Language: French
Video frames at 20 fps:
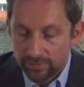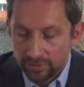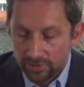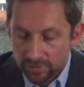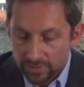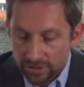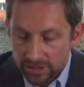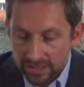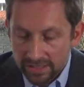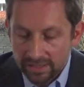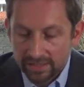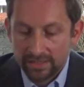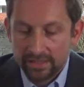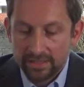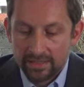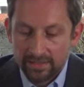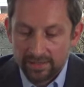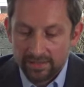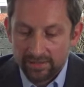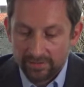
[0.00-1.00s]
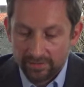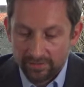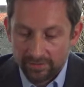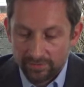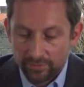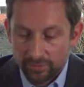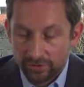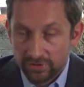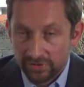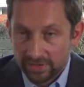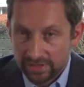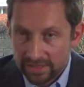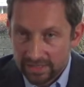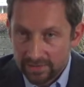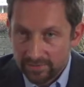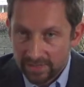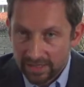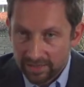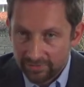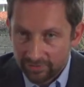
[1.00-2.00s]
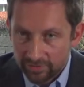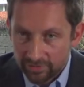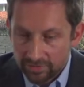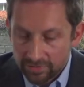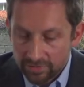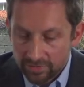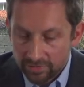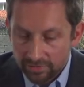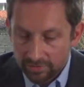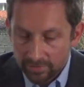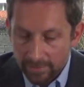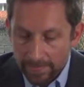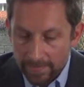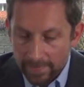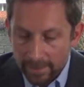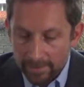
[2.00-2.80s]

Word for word: d'objet, euh, pour ce type d'invention,